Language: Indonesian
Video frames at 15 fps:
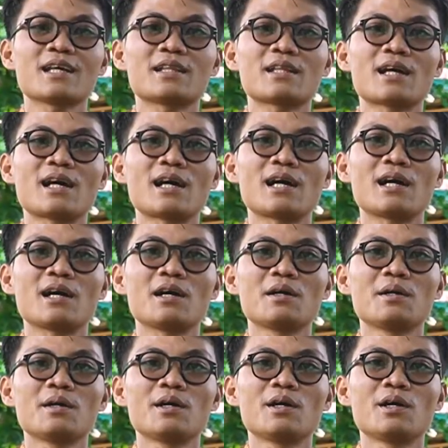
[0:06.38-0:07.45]
kita
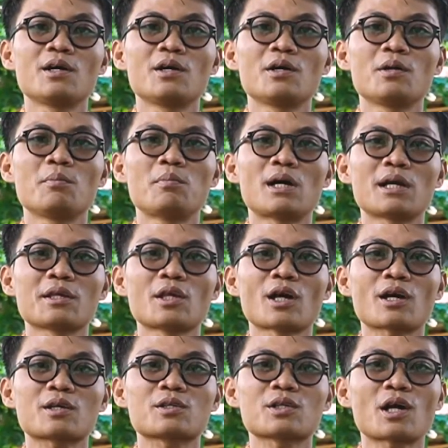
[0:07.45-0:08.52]
e,
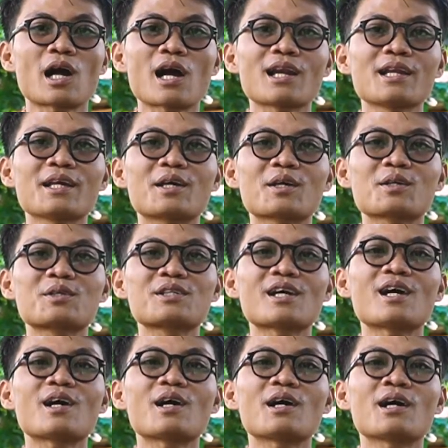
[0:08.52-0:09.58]
banyak sekali
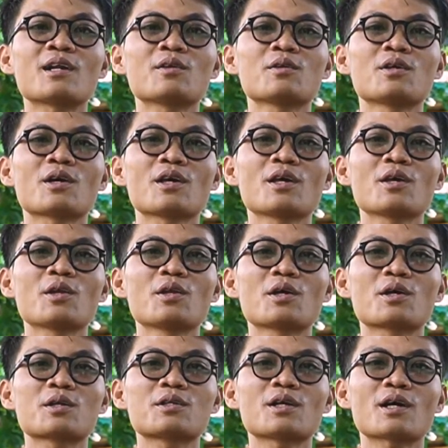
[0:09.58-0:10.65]
kerjaan yang ingin
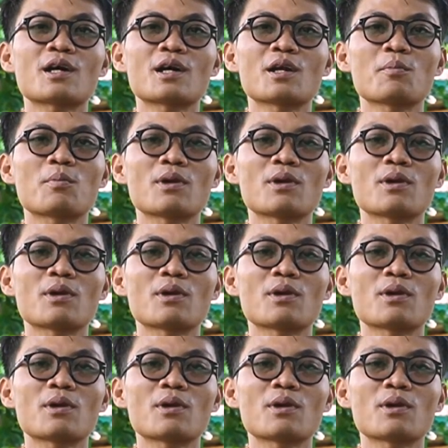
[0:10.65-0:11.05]
dikerjakan,